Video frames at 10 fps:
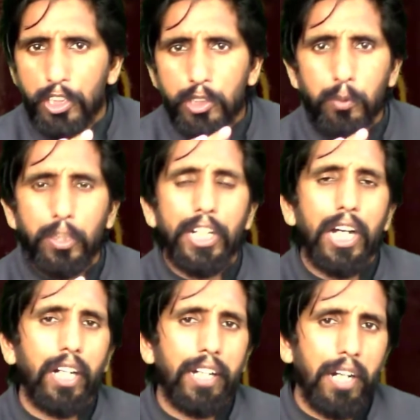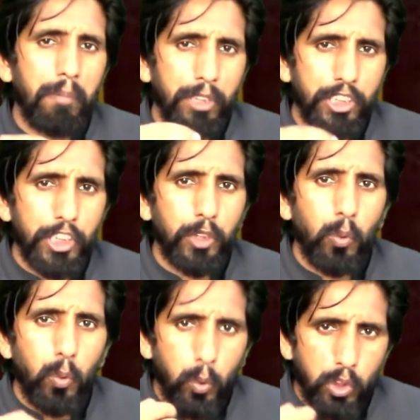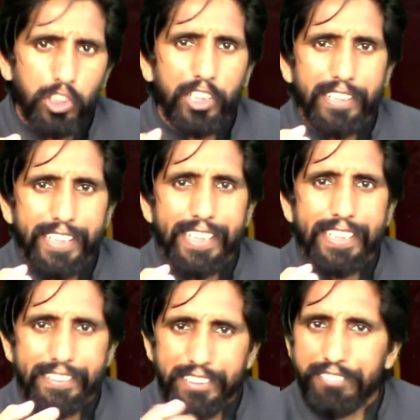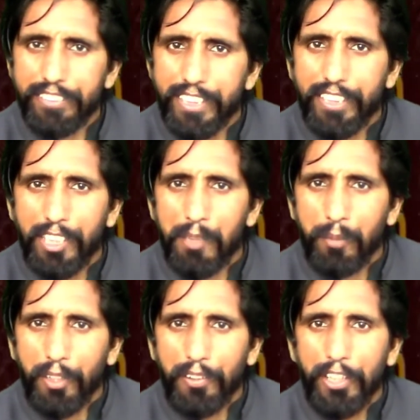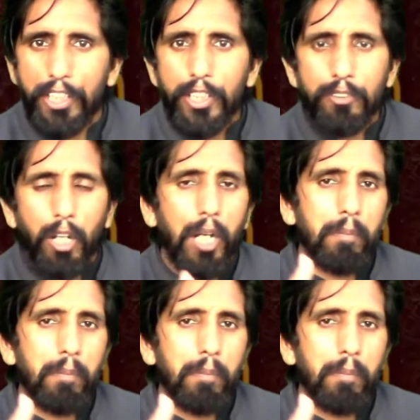क्योंकि अगर आप किसी को खुश करने के लिए सिर्फ इतना काम कर रहे हैं तो